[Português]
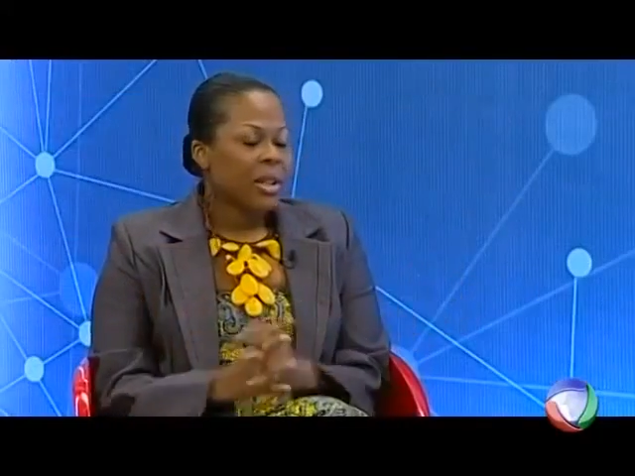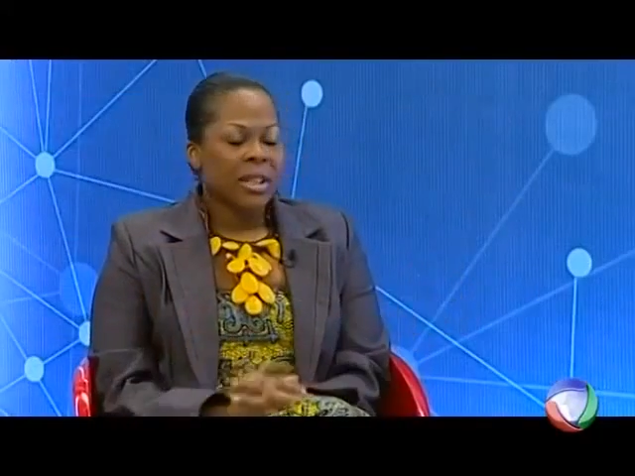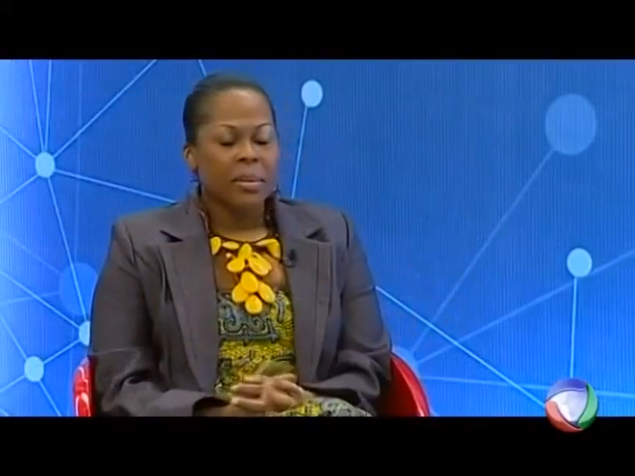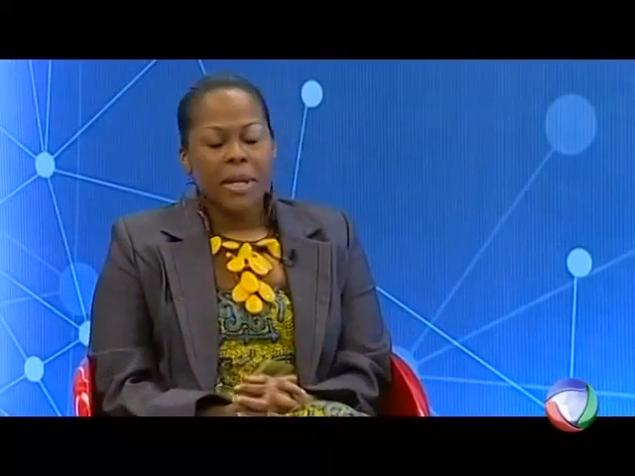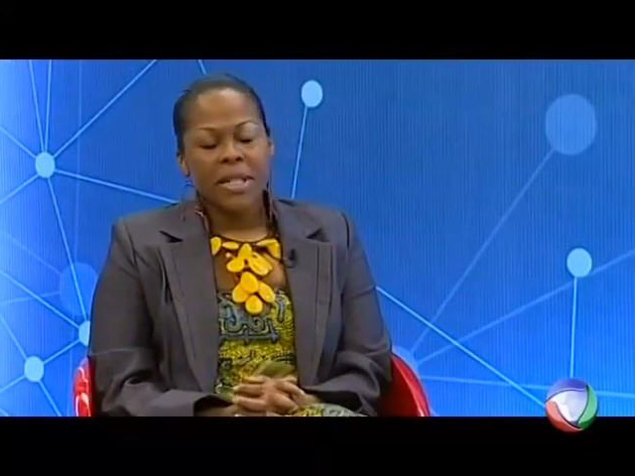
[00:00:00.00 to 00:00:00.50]

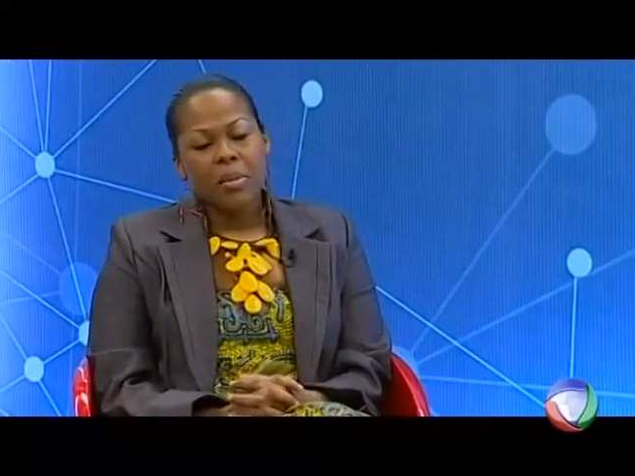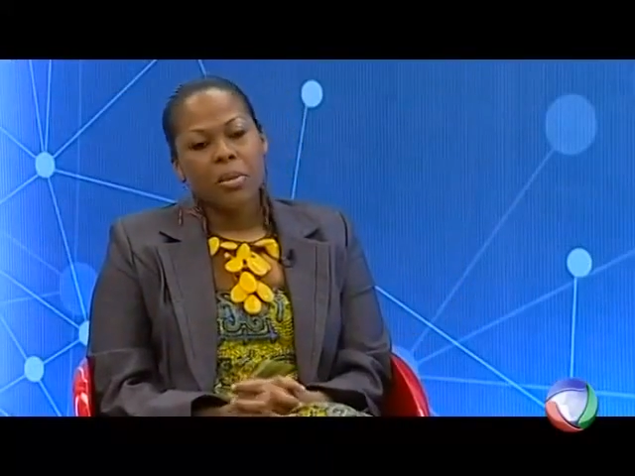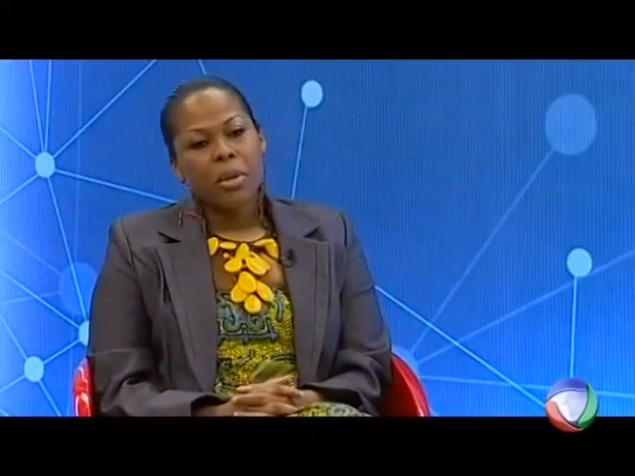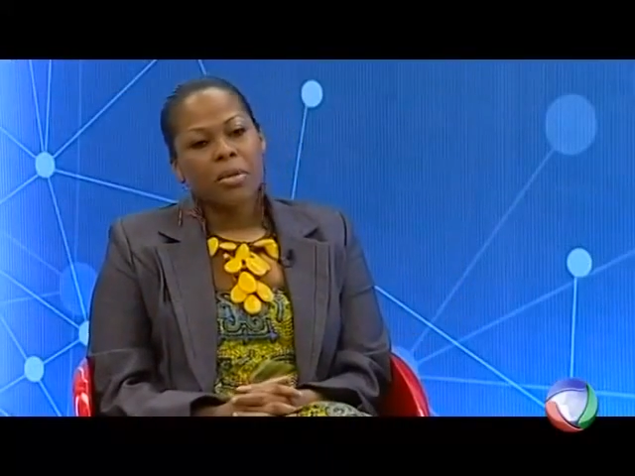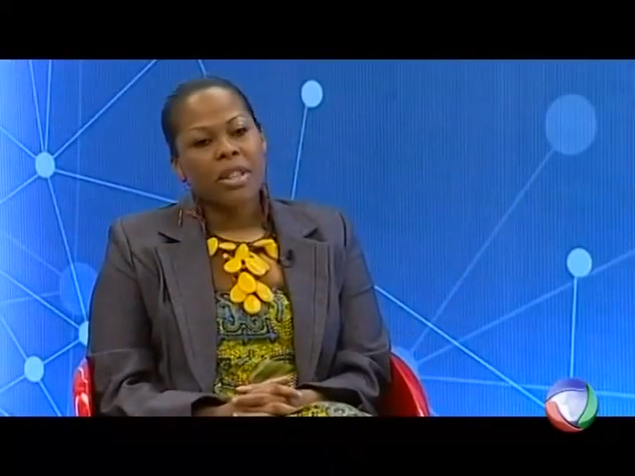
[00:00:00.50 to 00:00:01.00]
uh, passar
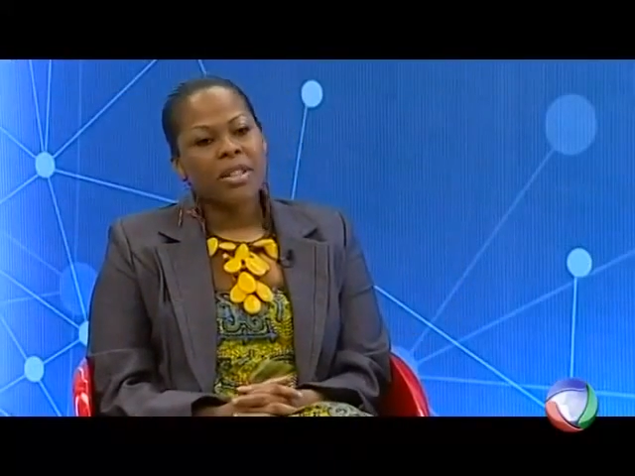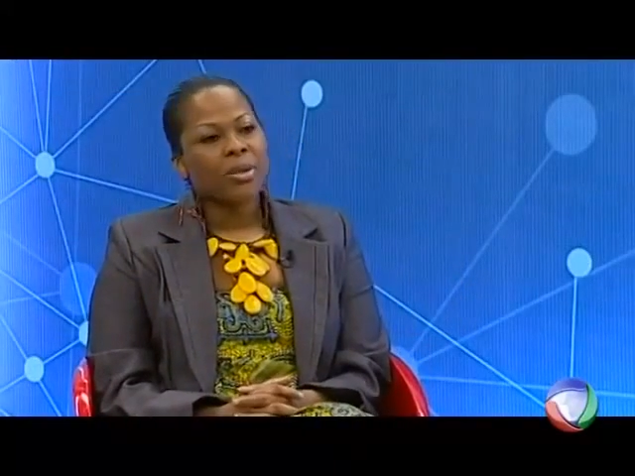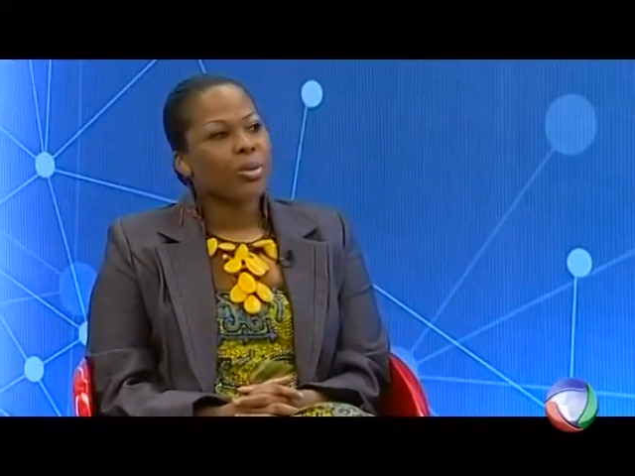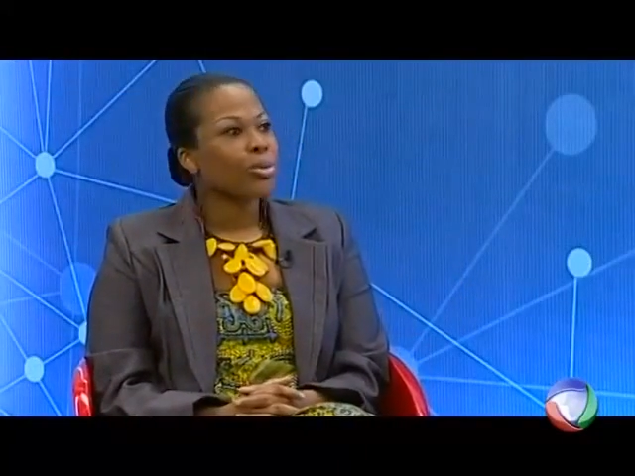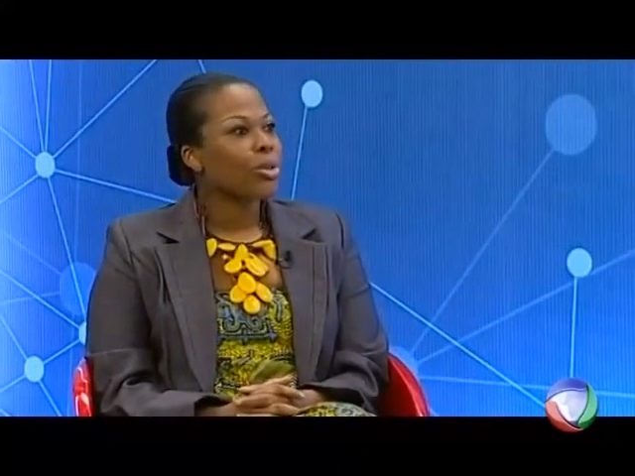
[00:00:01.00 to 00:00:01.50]
por uma
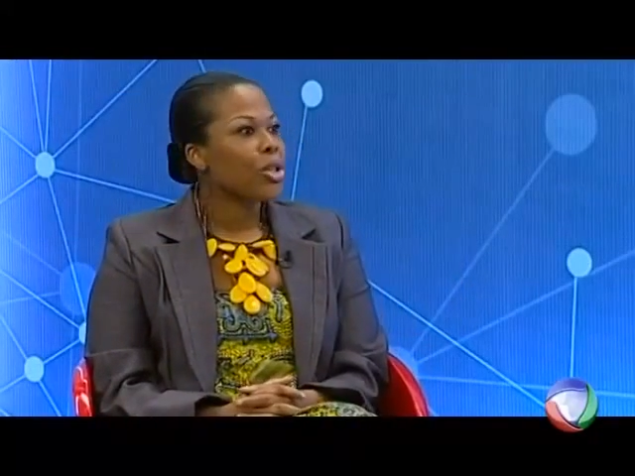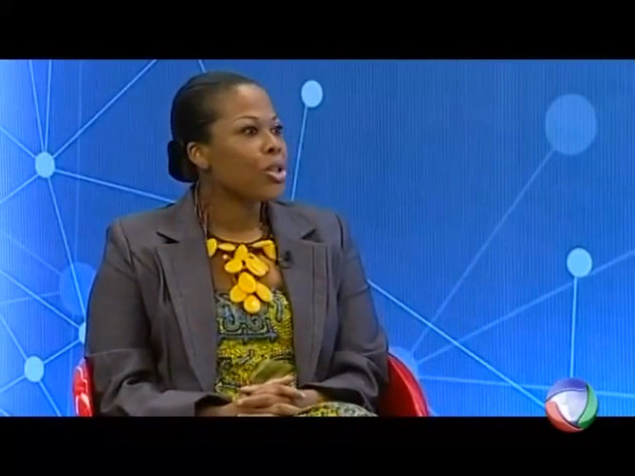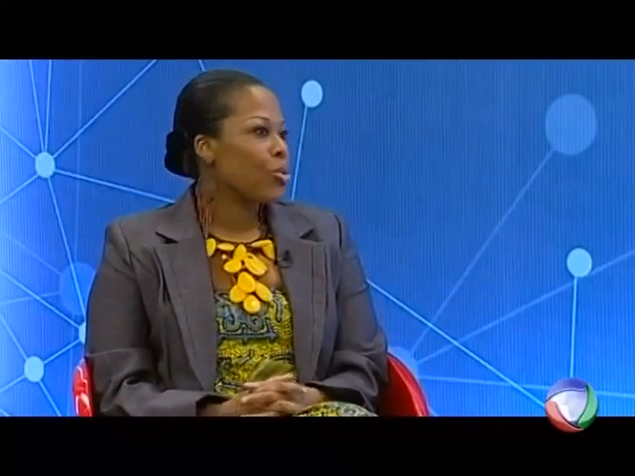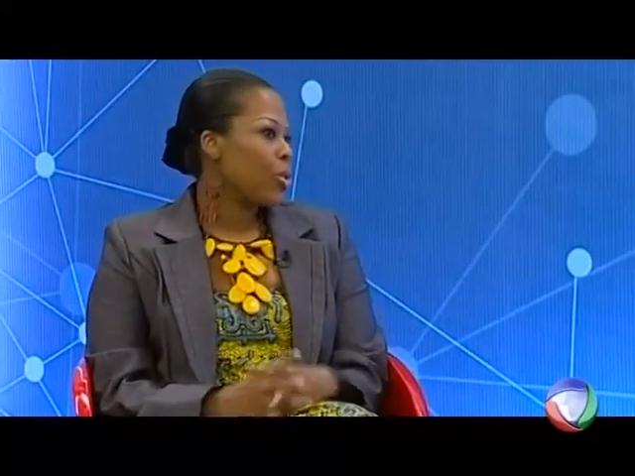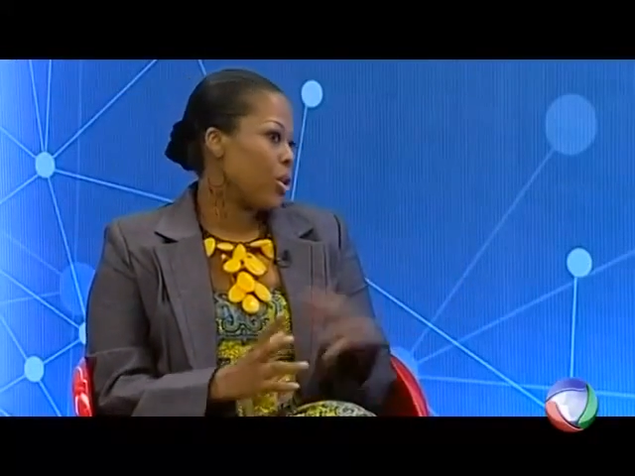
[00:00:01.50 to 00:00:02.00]
inflação de um
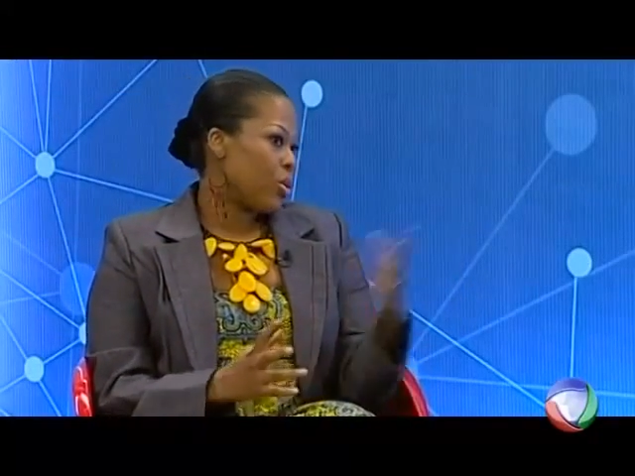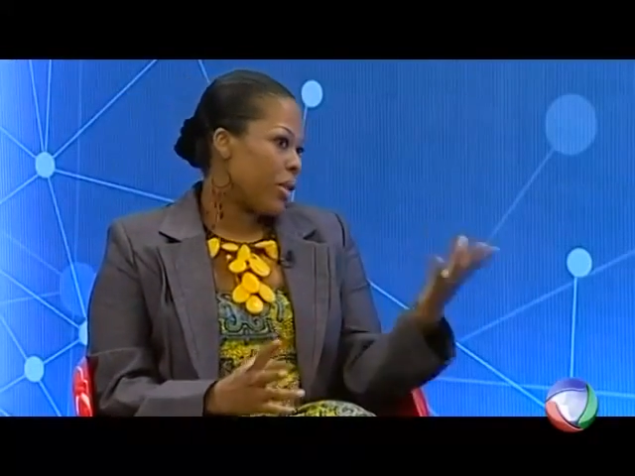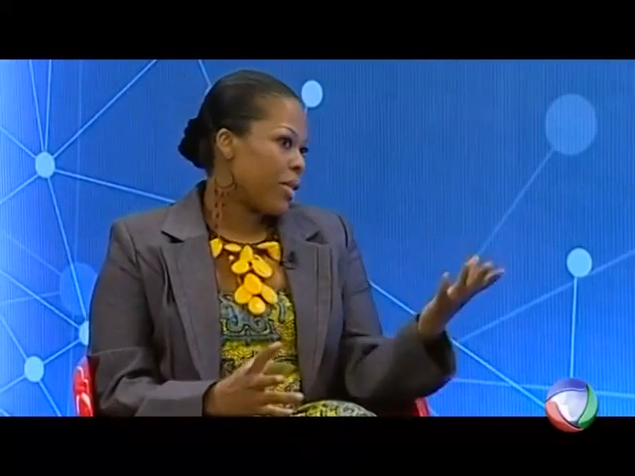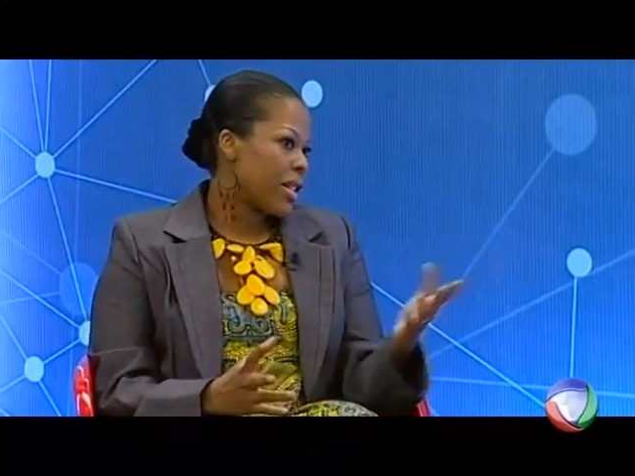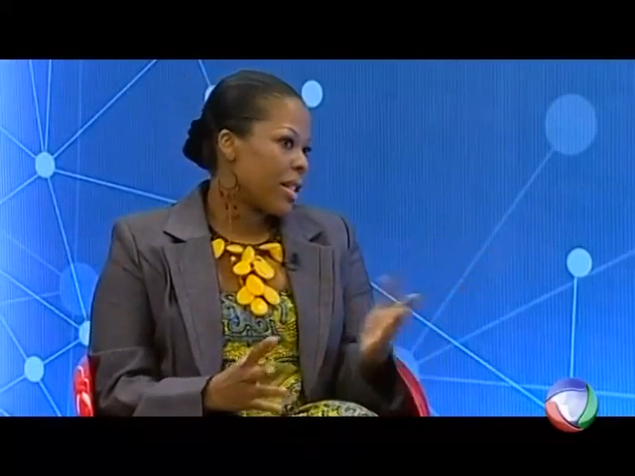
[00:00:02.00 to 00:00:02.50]
dígito e
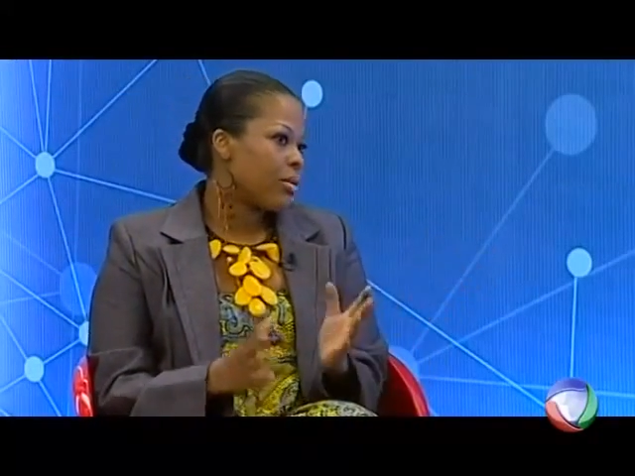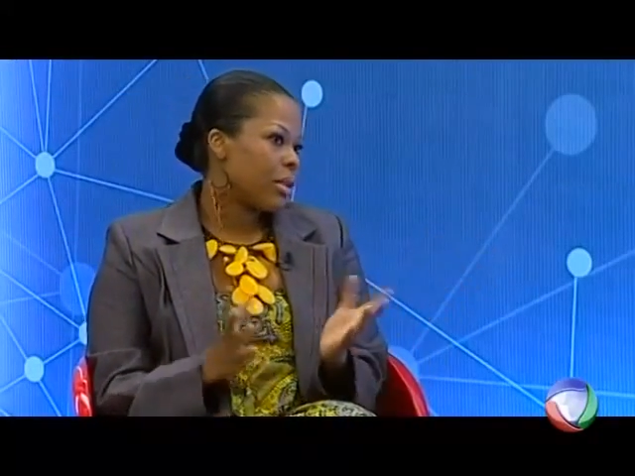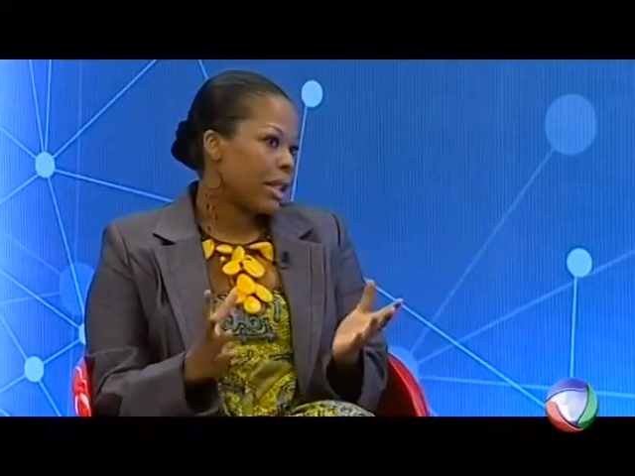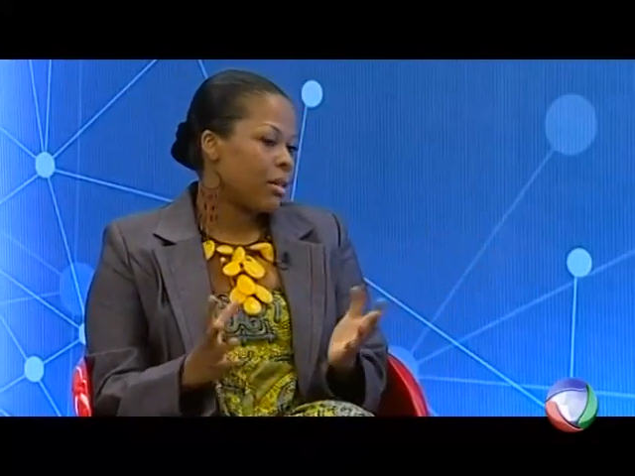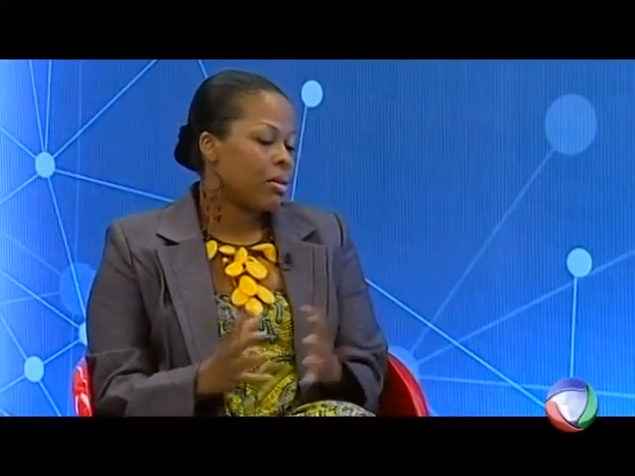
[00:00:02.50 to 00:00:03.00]
uma inflação
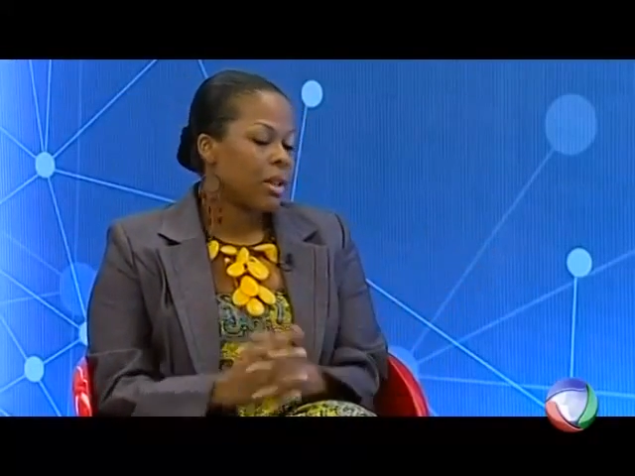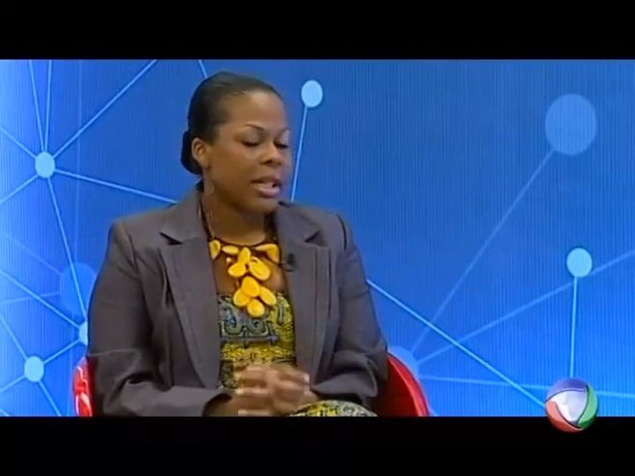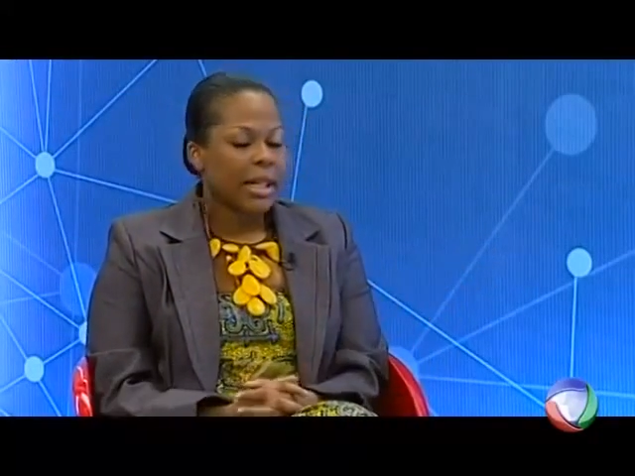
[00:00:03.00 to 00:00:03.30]
tão,